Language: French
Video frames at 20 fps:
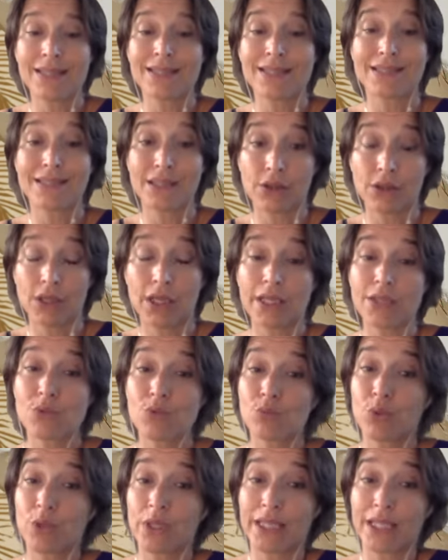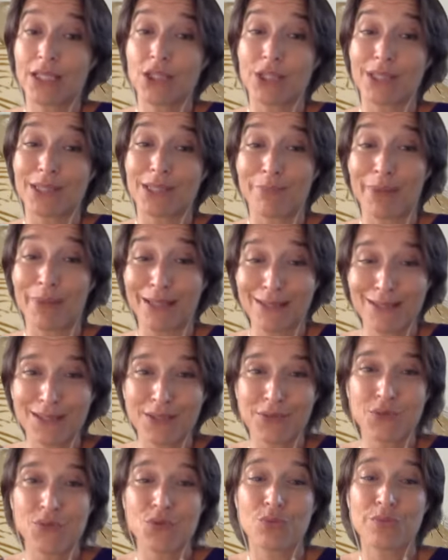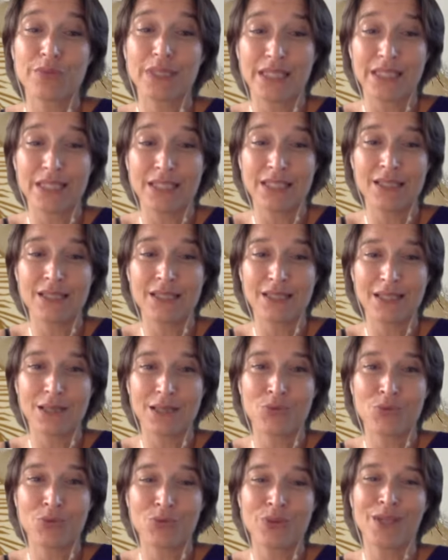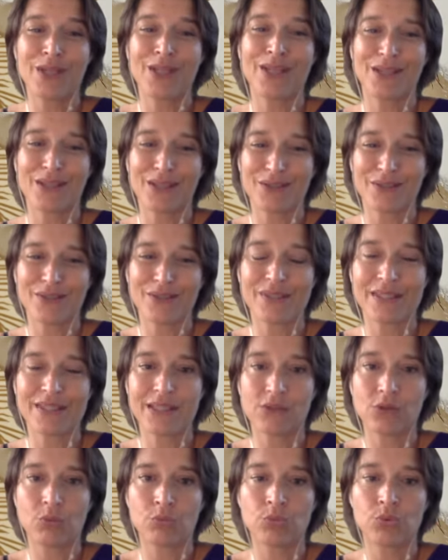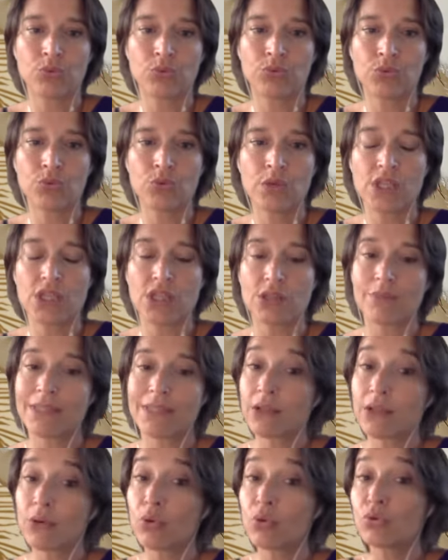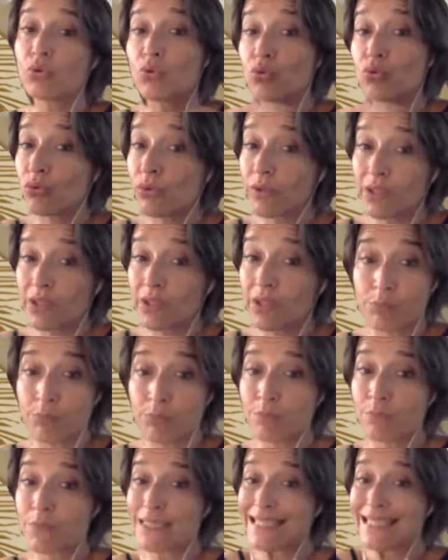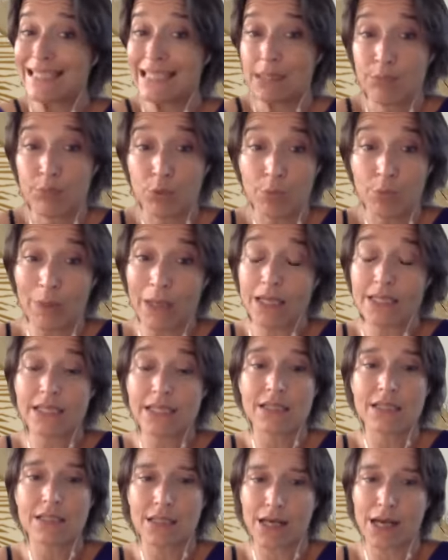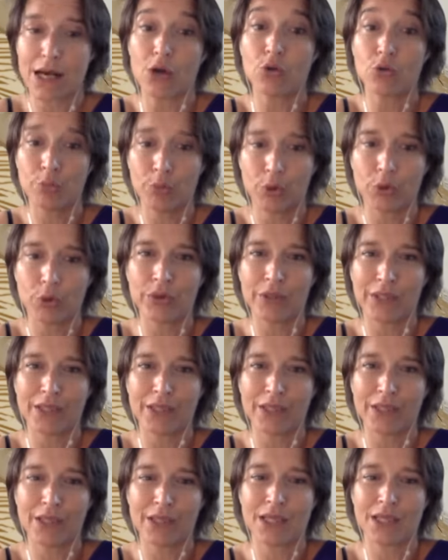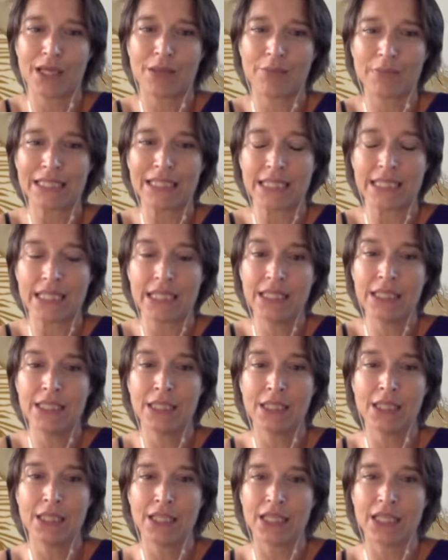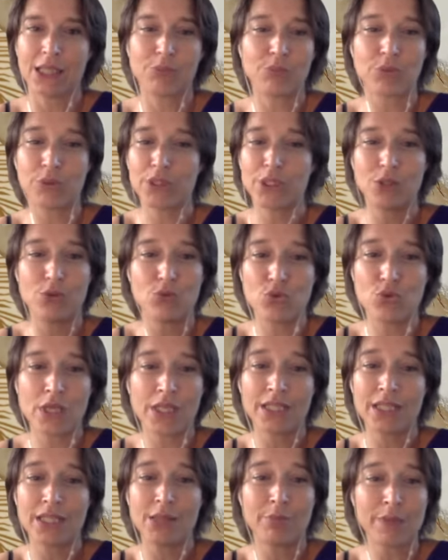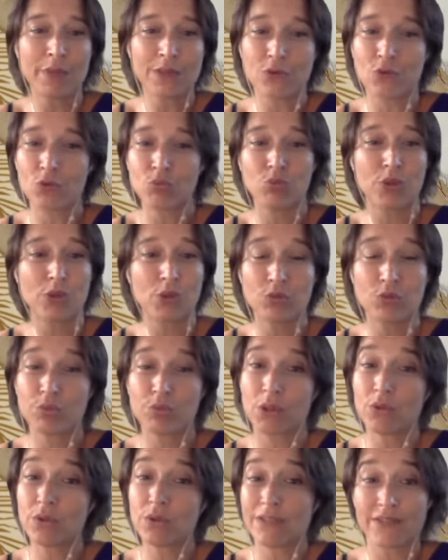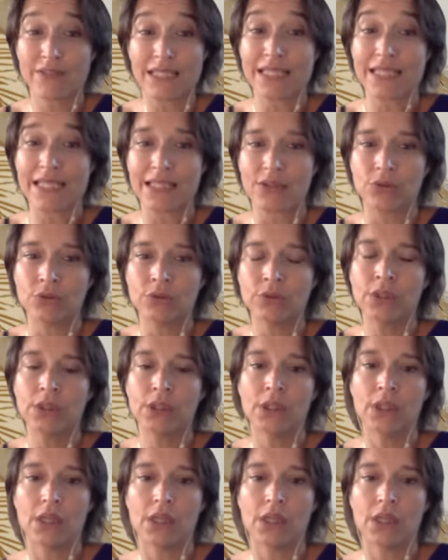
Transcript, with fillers: C'était d'ailleurs la raison pour laquelle j'étais partie en Zambie initialement sept ans plus tôt et je m'étais retrouvée un petit peu par hasard à reprendre un, métier. Et puis une année passant, puis l'autre, puis l'autre, ça faisait sept ans.